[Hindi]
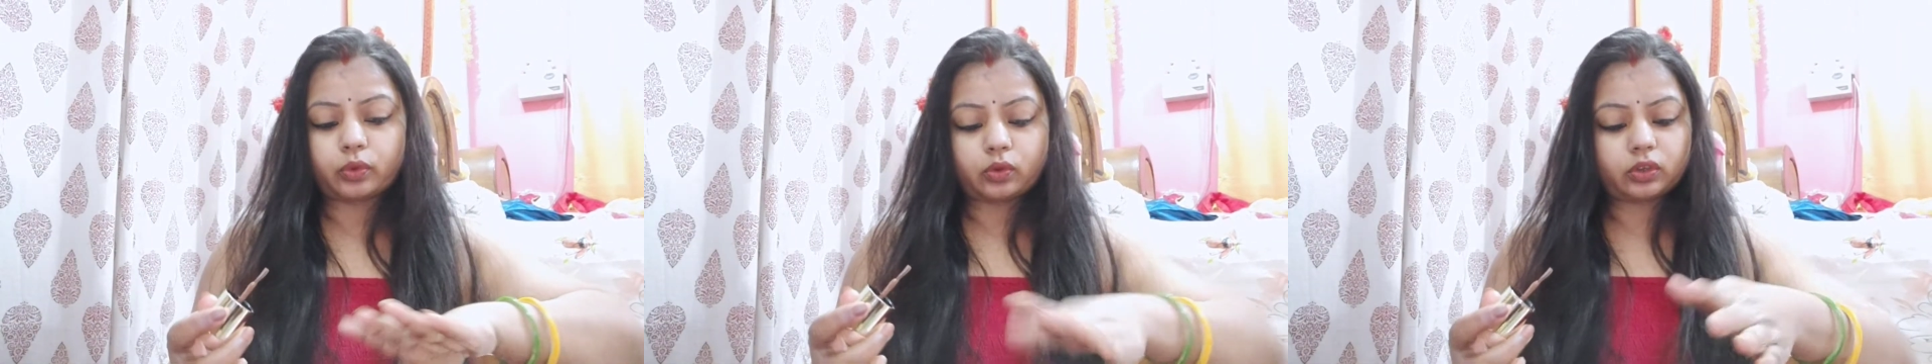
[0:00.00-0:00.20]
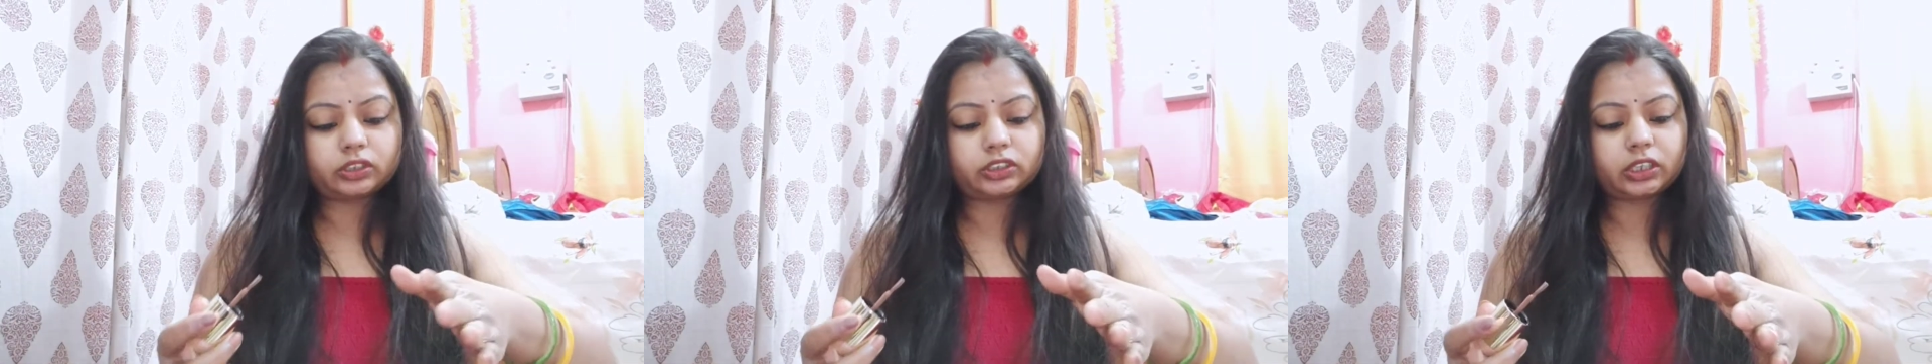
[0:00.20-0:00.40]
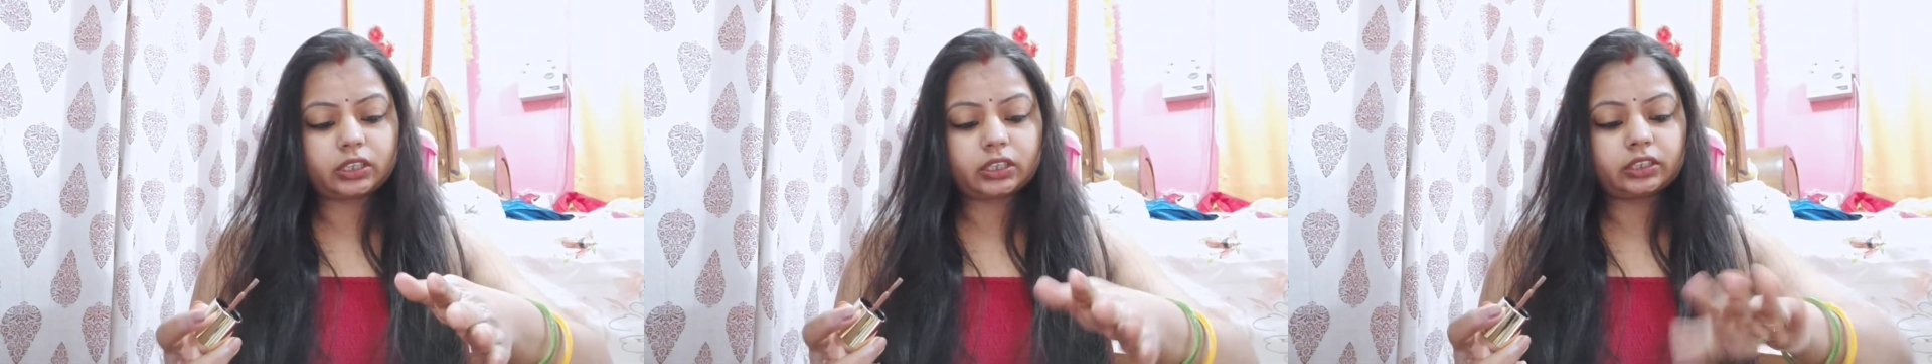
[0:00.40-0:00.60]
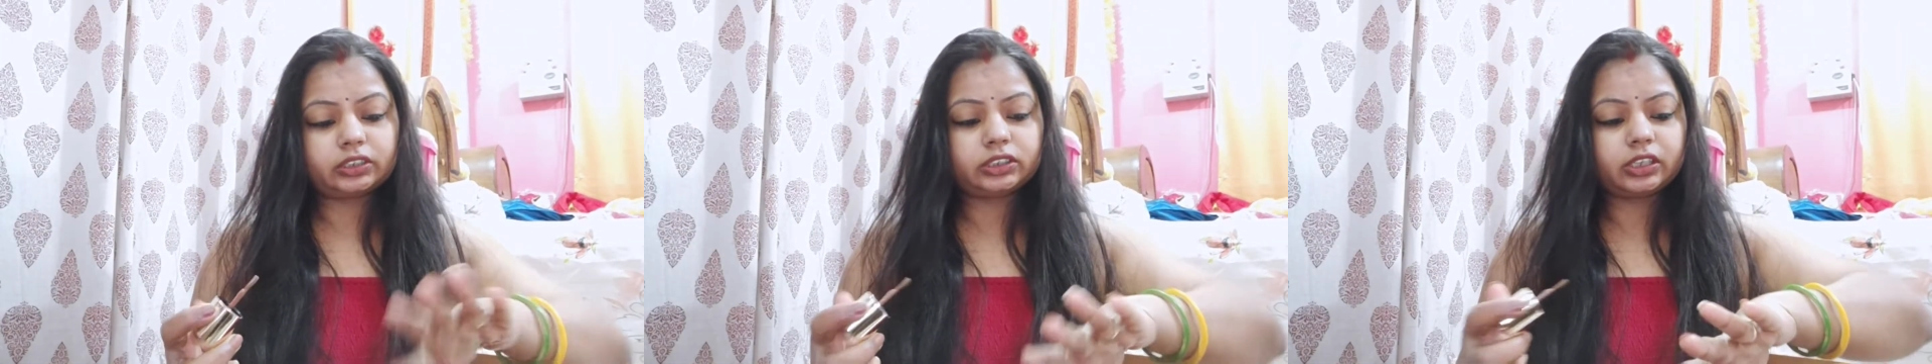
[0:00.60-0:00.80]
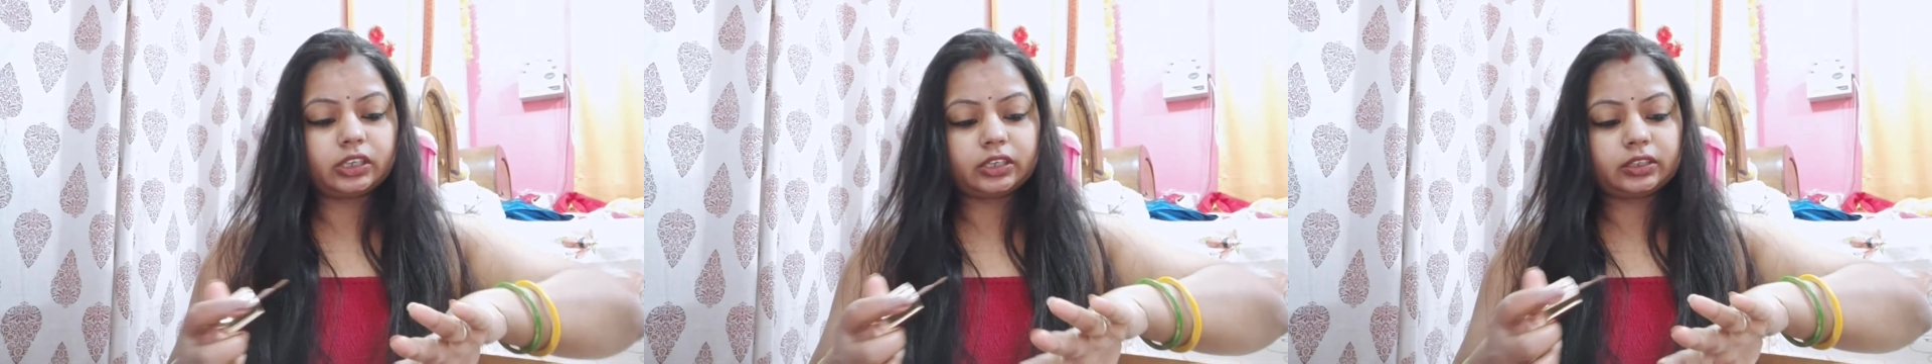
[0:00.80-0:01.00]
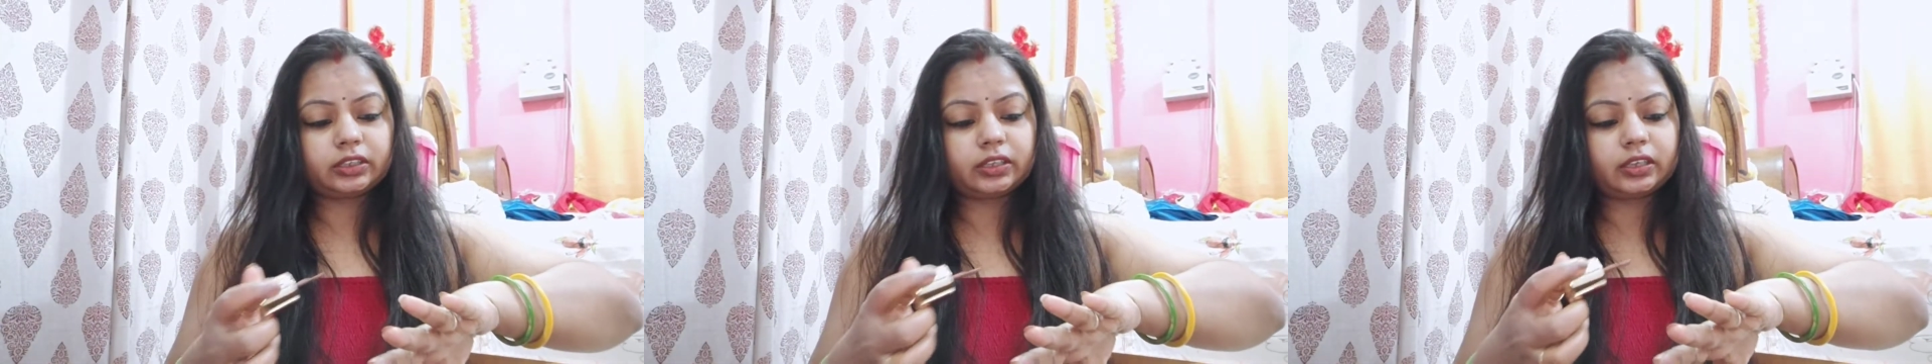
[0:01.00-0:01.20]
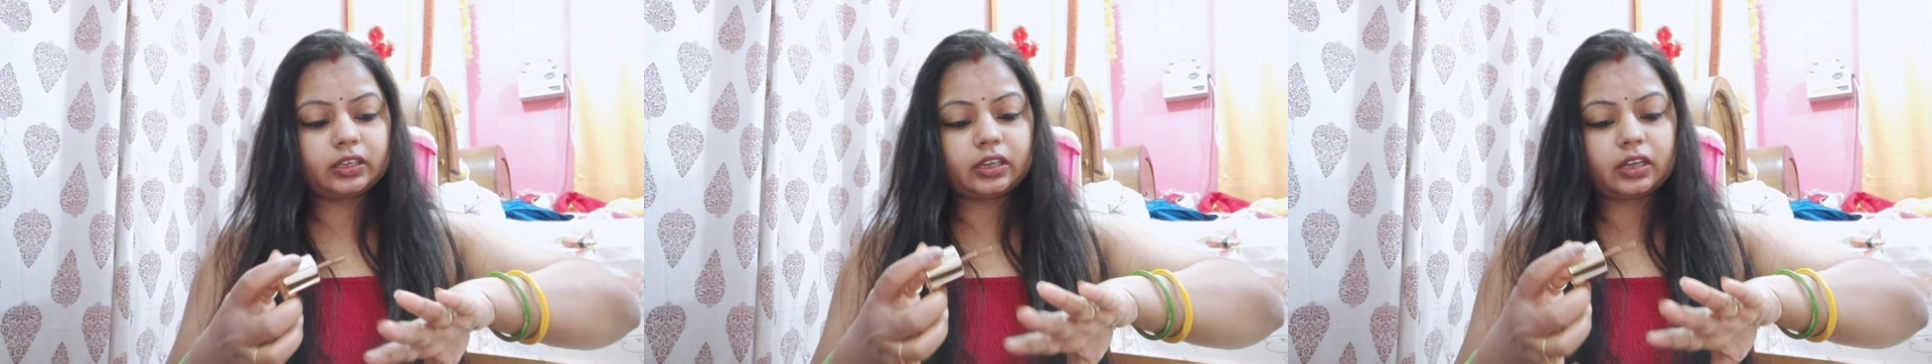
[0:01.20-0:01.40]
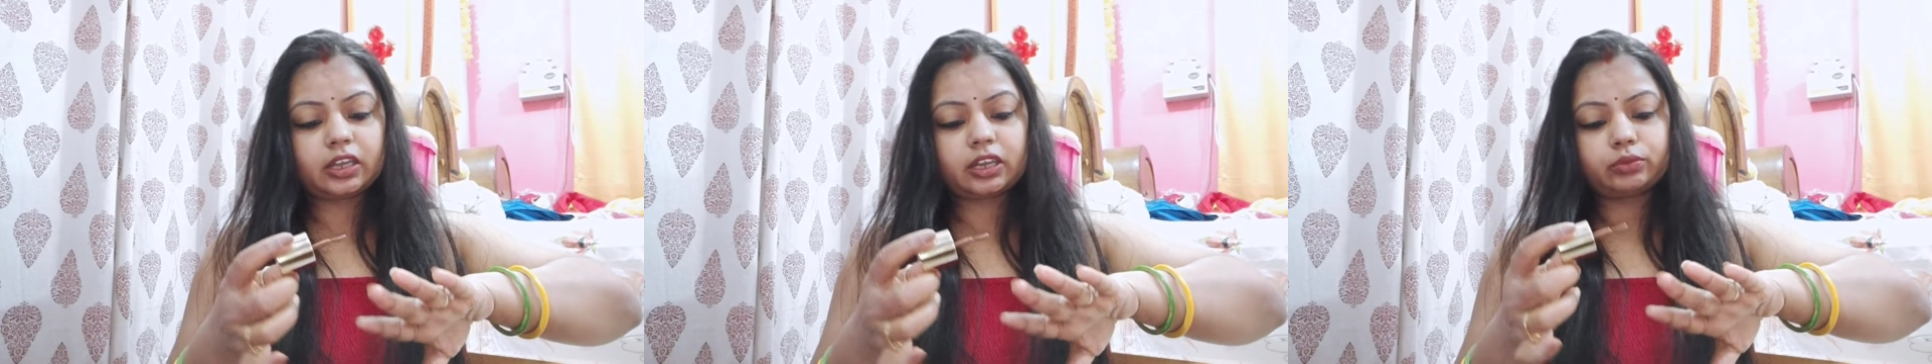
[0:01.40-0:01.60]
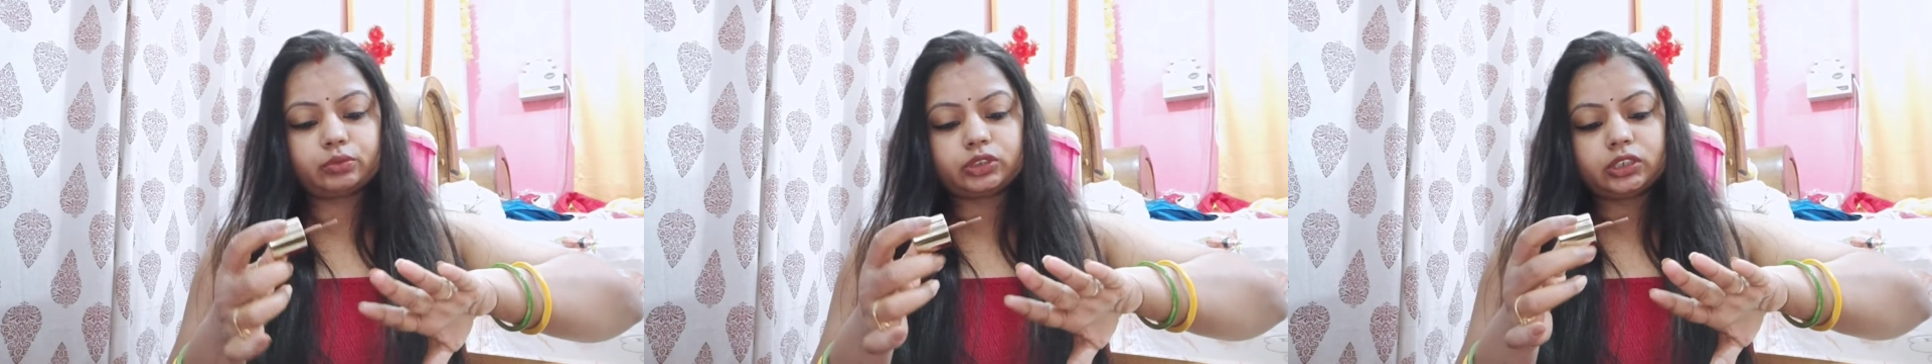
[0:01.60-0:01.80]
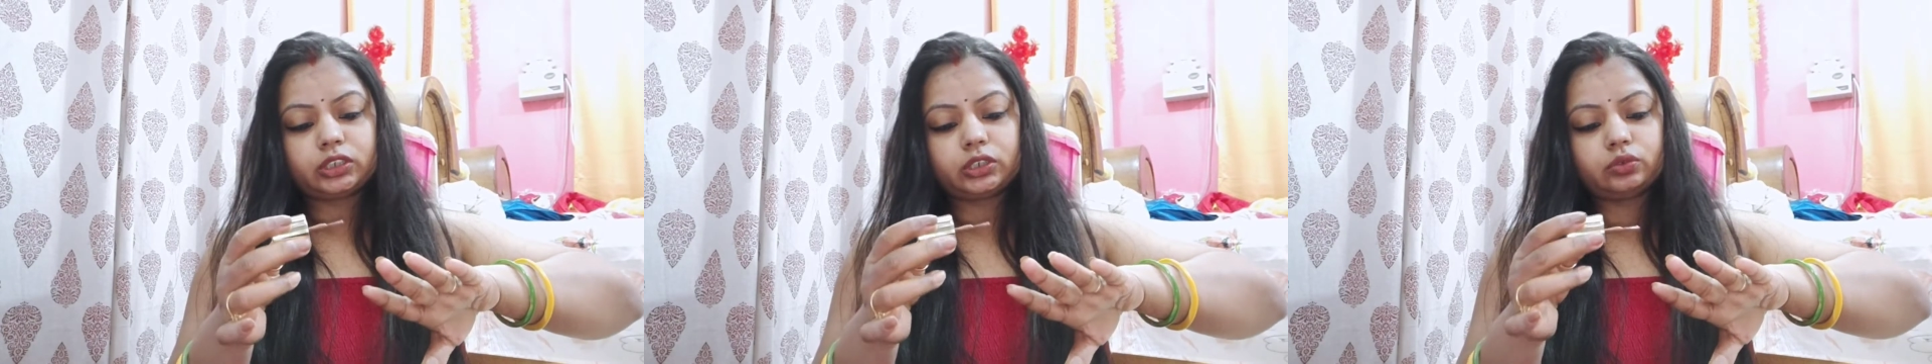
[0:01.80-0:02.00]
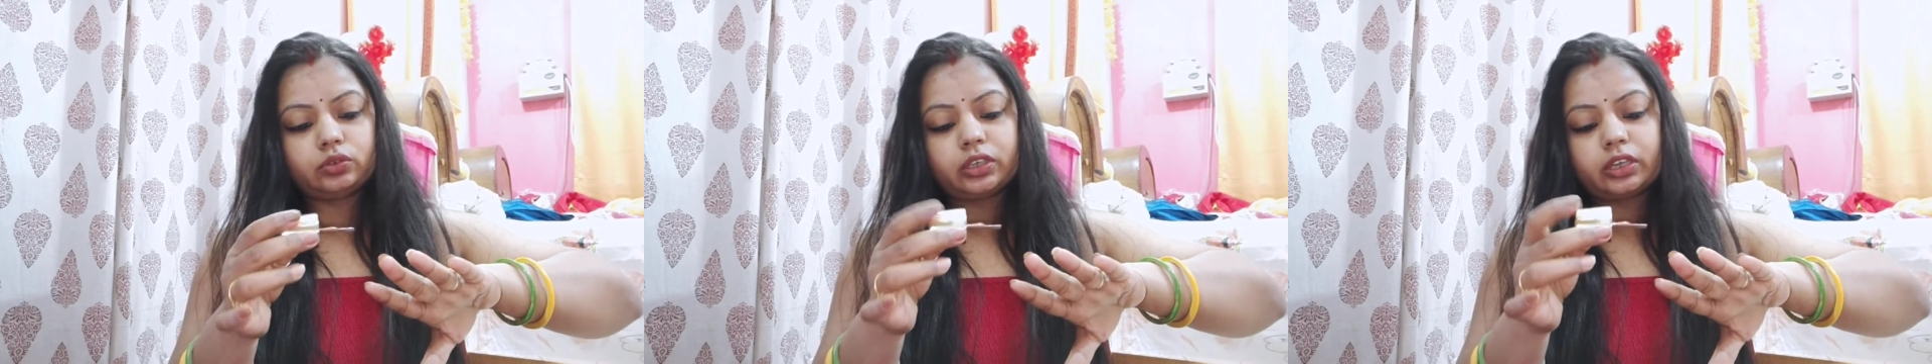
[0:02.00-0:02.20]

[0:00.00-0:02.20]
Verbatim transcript: बहुत ज़्यादा अच्छे लगते हैं लगाना मुझे न्यूड